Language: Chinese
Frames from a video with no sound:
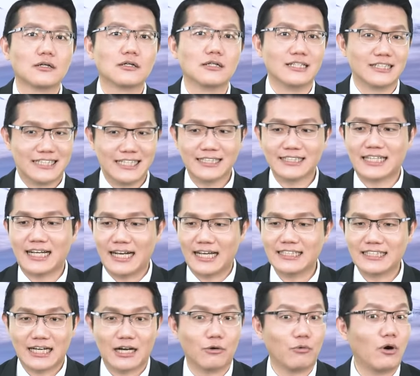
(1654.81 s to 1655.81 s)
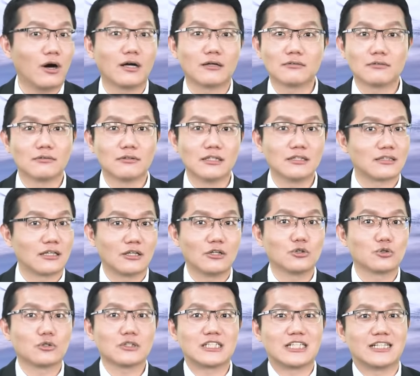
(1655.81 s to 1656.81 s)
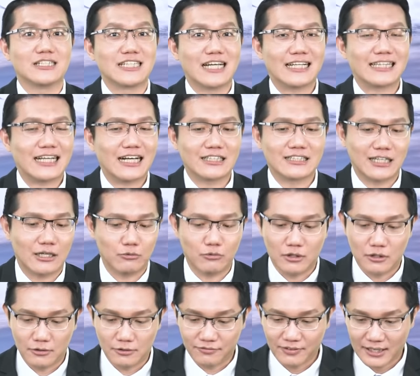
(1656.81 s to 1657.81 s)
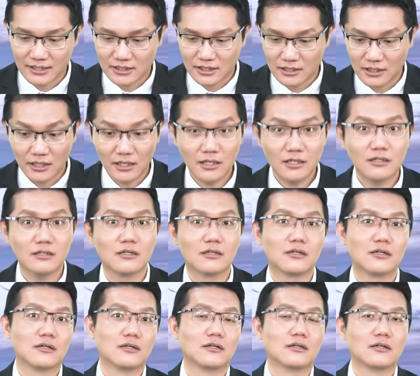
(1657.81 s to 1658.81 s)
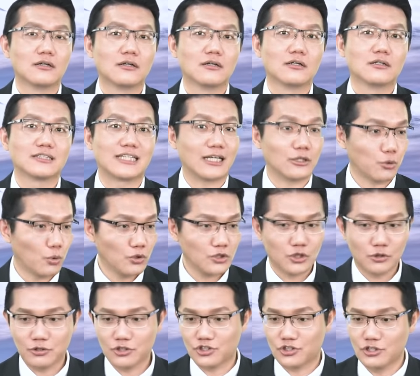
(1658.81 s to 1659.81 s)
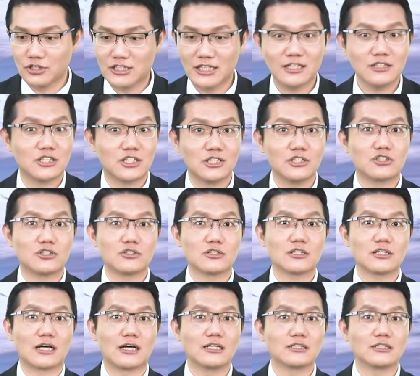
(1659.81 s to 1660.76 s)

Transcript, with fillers: 你现在来讲的话，你等于说倾家荡产嘛，你会发现，哎，才多久的时间，其实是